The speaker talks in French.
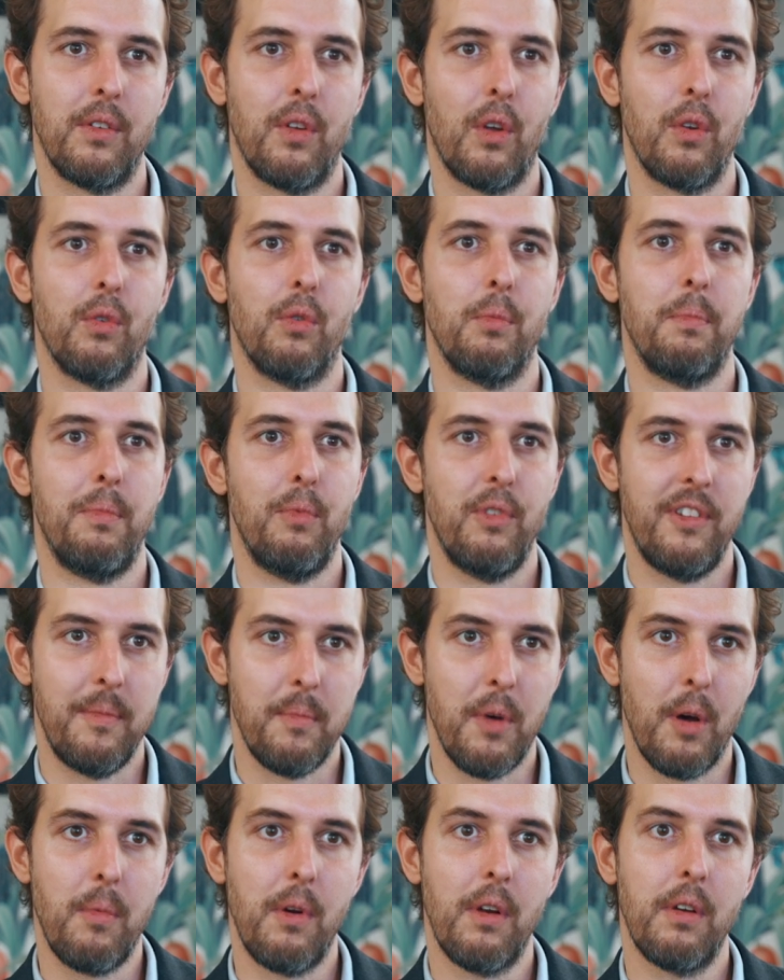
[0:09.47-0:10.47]
euh,
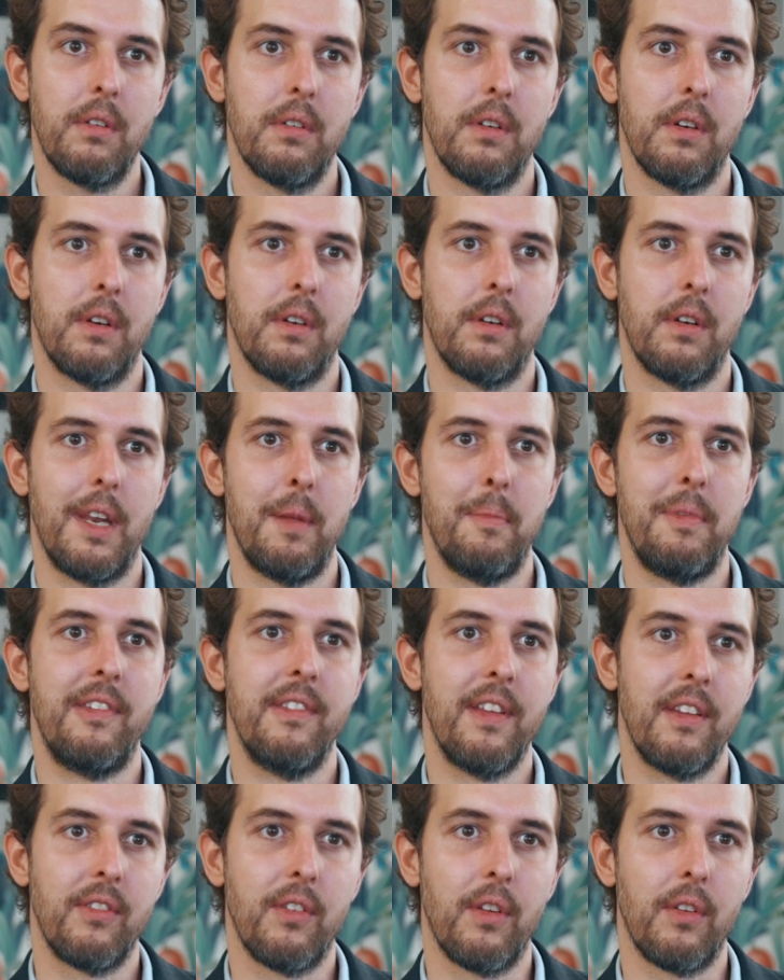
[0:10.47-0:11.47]
immeubles, euh, les
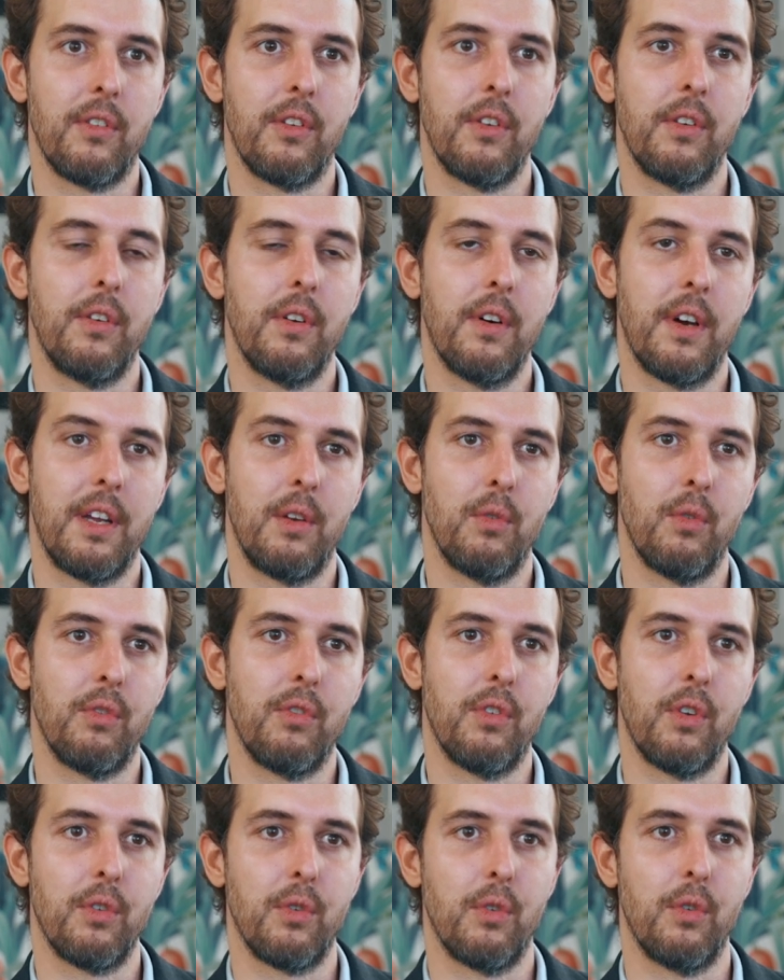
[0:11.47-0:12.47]
business centers et nos
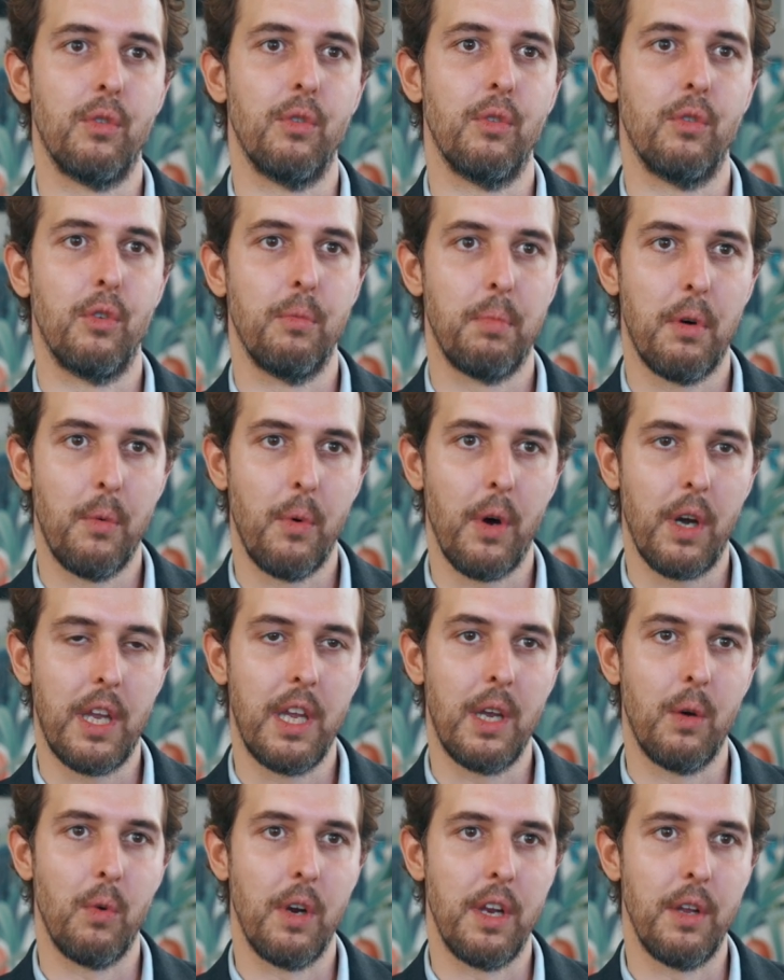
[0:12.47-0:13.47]
centres de,
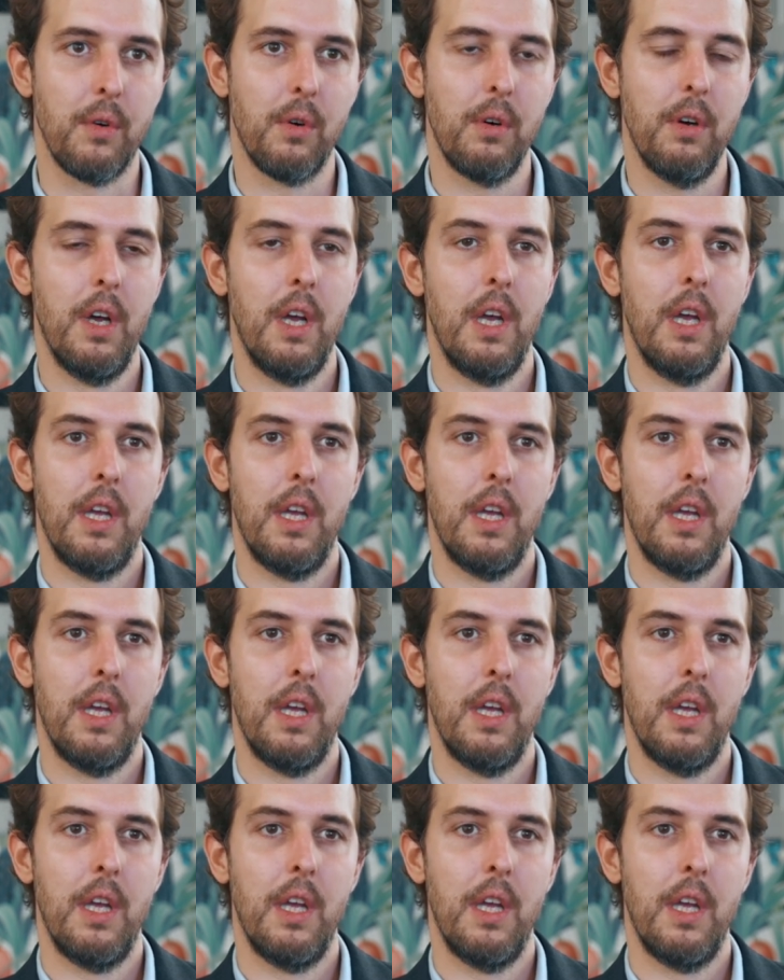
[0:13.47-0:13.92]
pro-working Wellio,